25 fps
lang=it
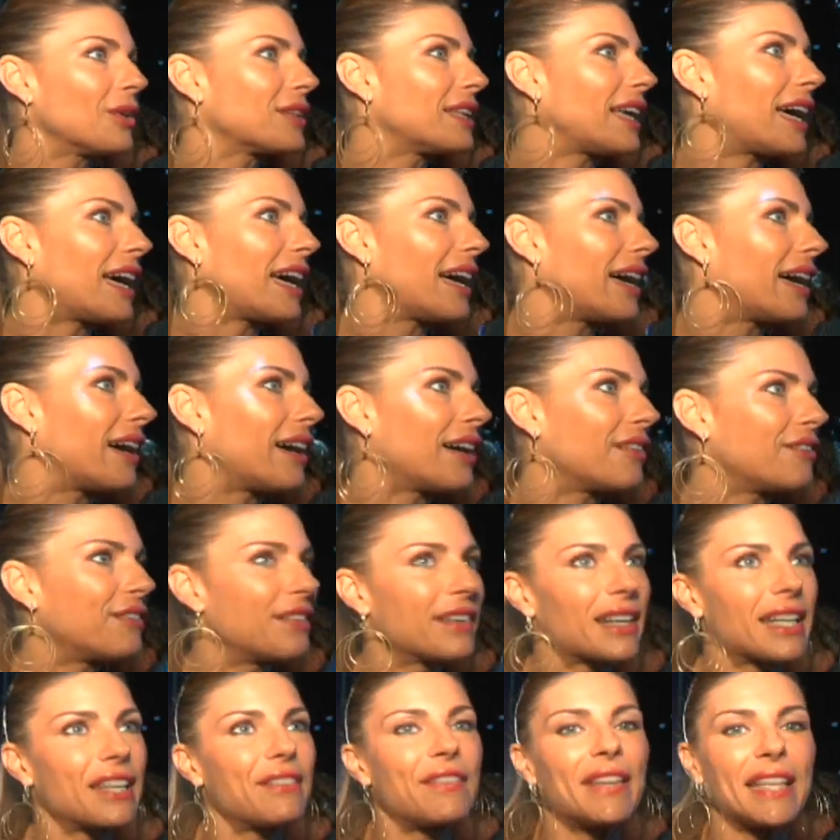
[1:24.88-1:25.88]
da,
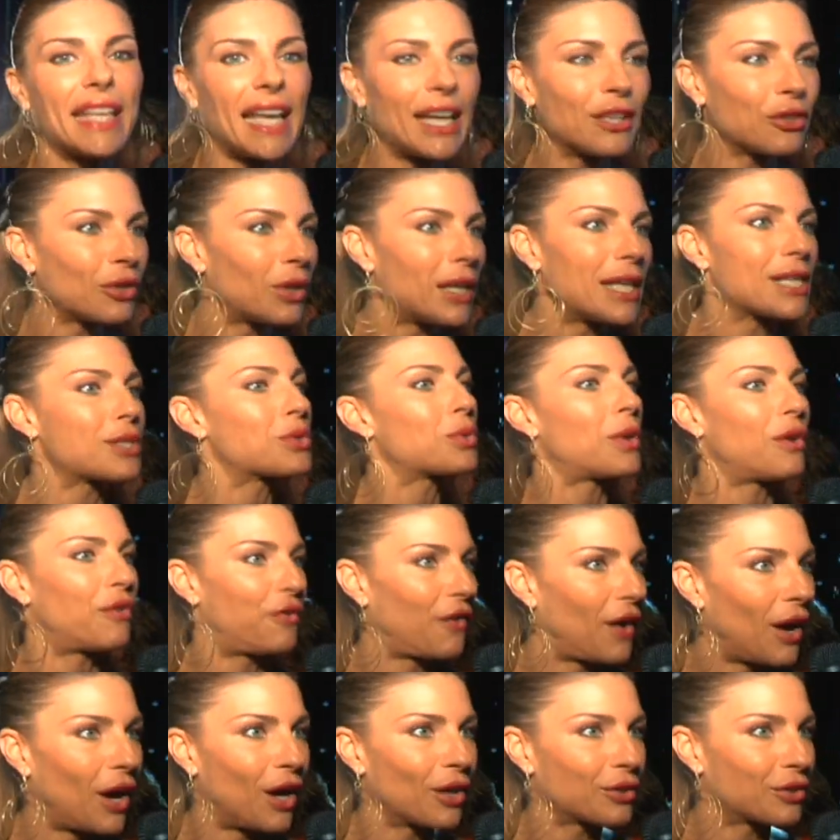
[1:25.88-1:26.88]
rivedendo le sue
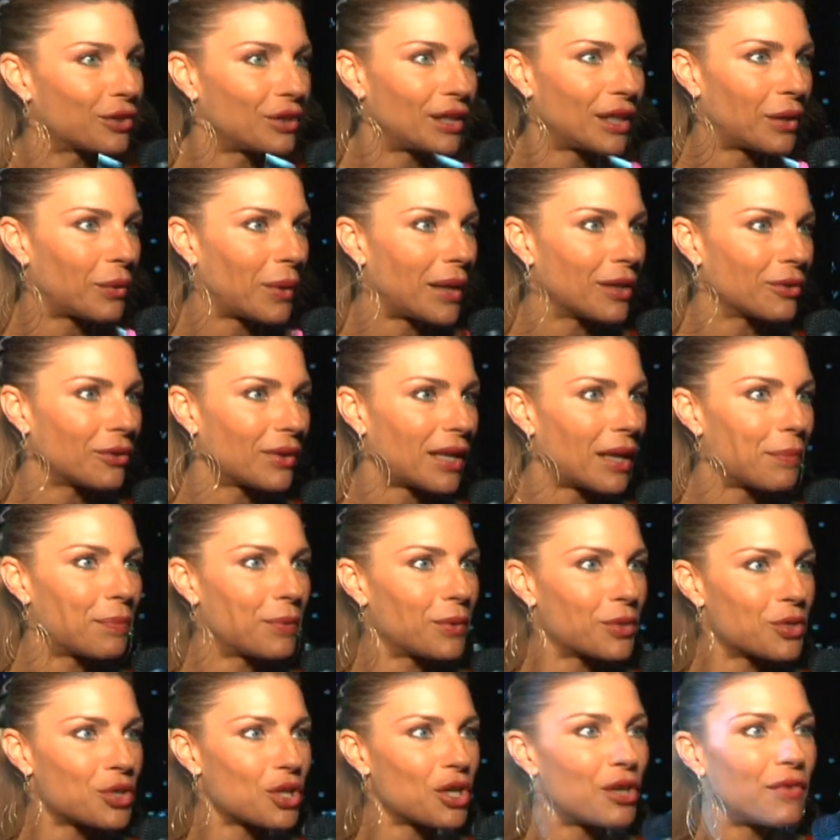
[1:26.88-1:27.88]
foto di quando era
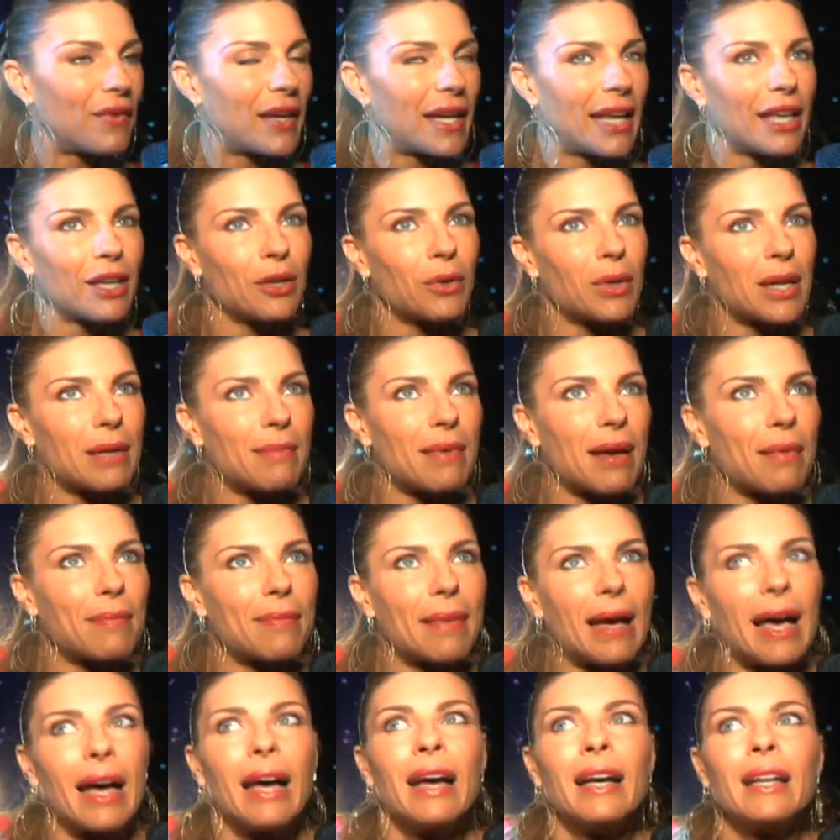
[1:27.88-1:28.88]
più giovane. Io ho una
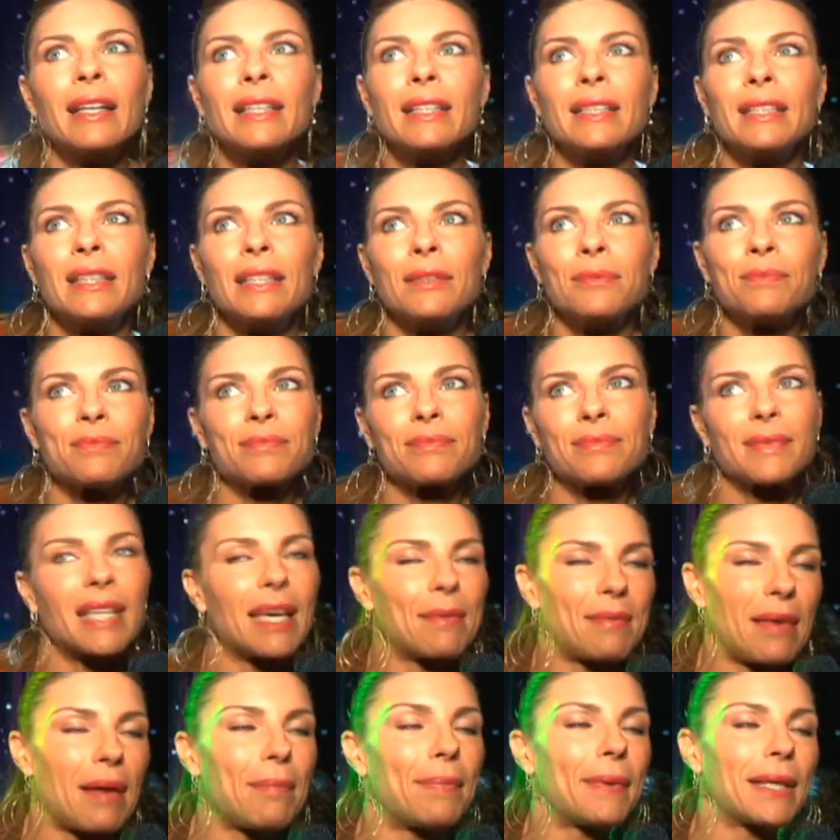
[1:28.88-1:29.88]
mamma che
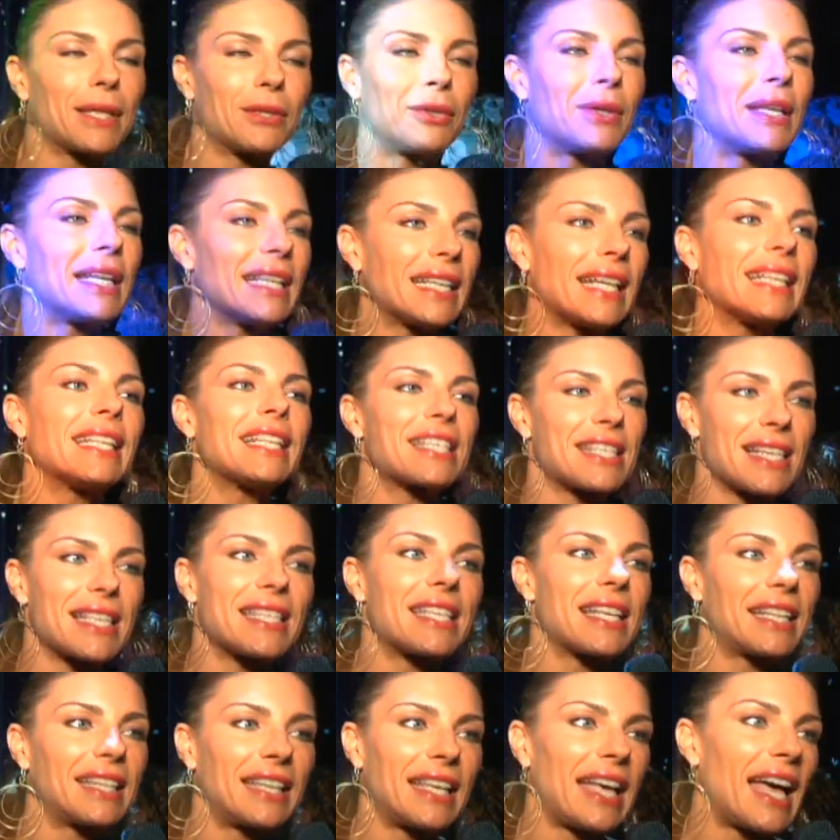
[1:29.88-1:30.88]
mi ha partorita a
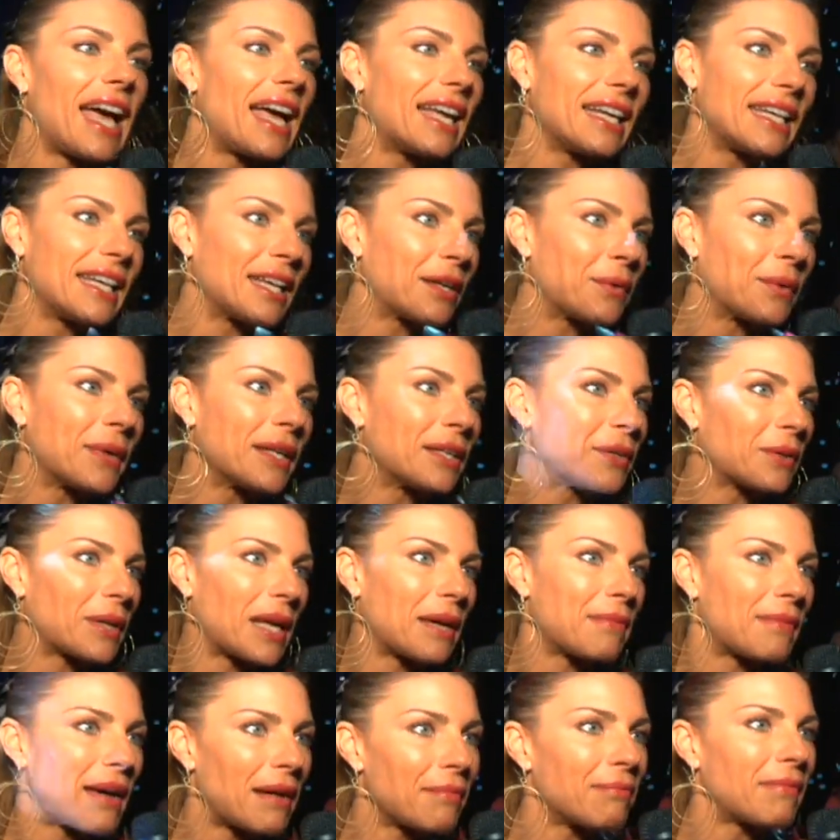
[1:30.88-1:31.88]
17 anni, quindi
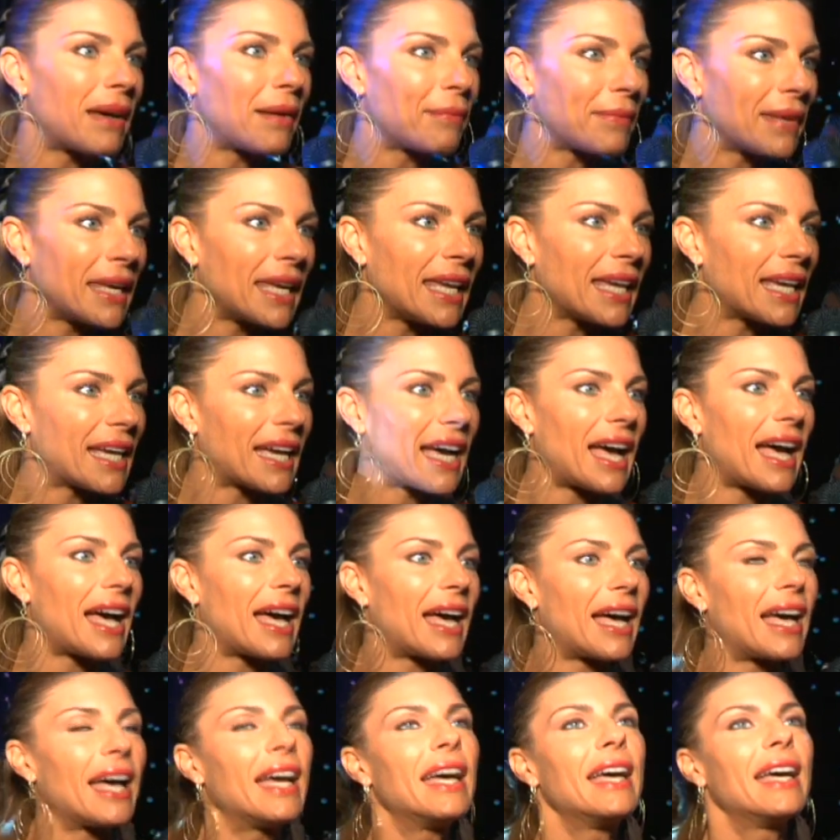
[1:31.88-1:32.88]
una mamma
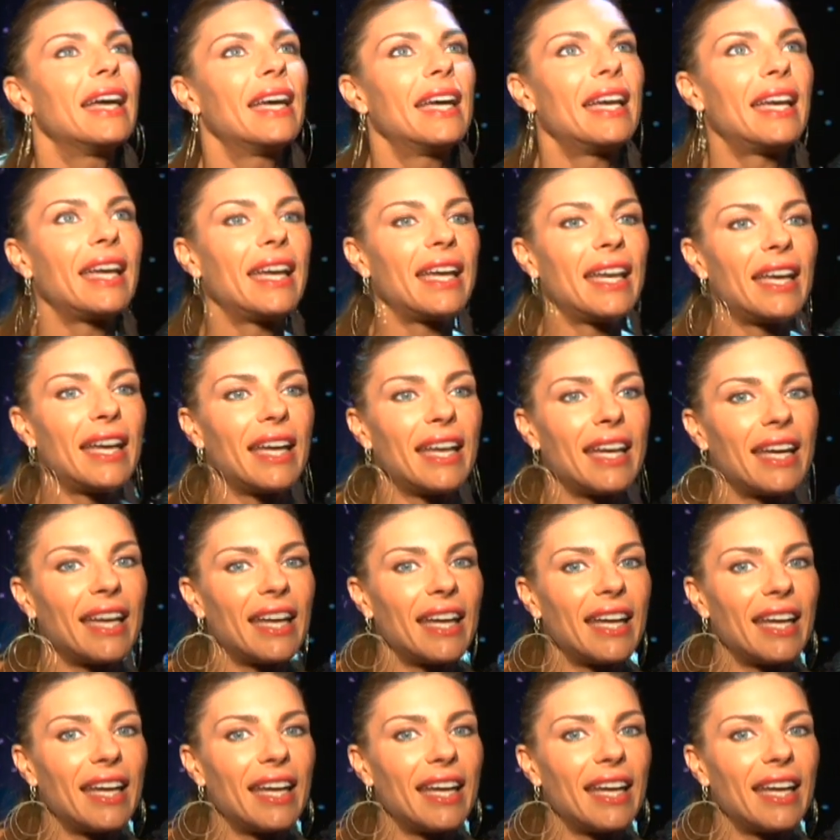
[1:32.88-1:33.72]
amica e